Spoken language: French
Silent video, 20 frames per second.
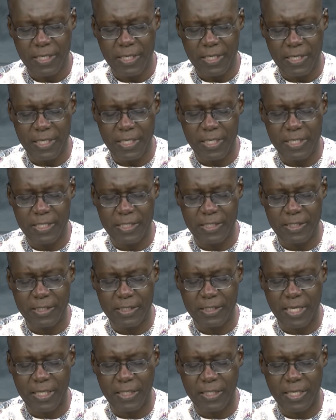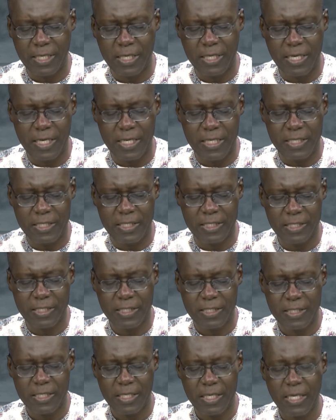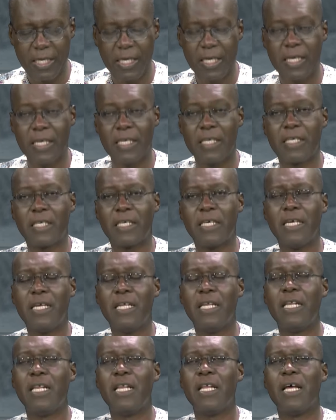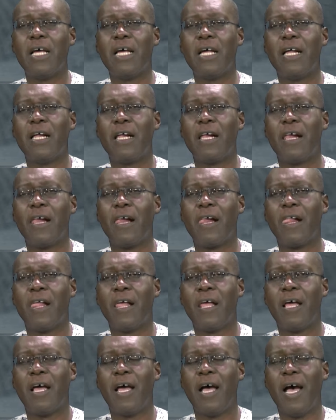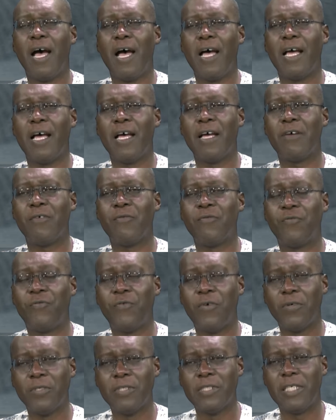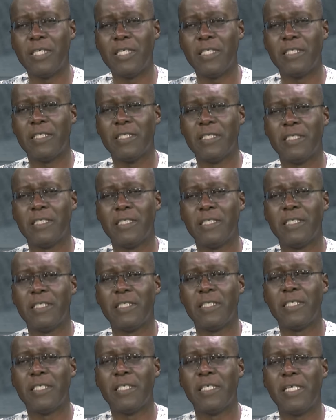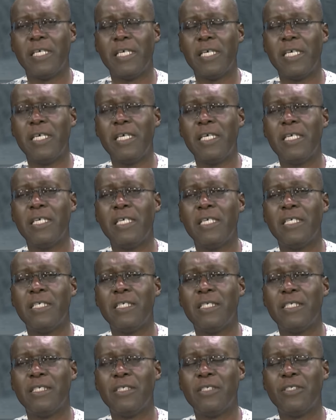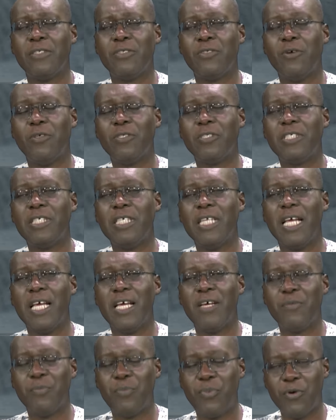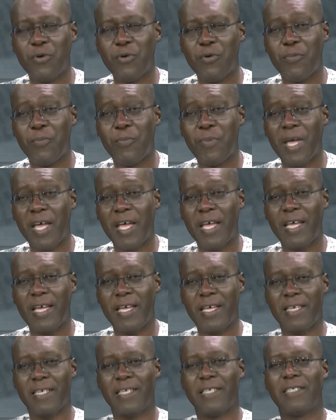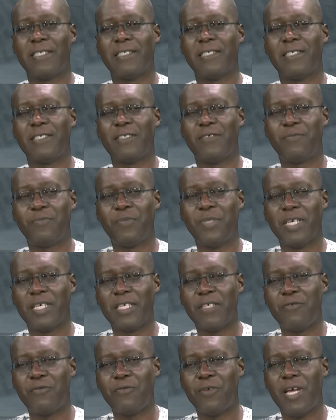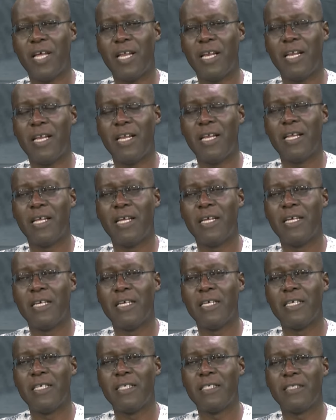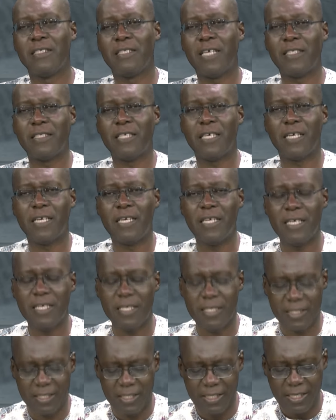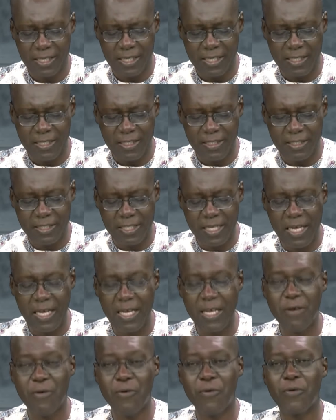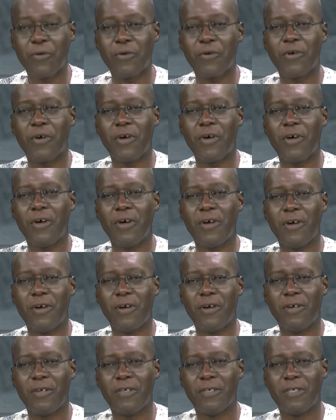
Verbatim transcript: Et cette église qu'il a fondée et dont il est un peu le père spirituel, cette église tient au cœur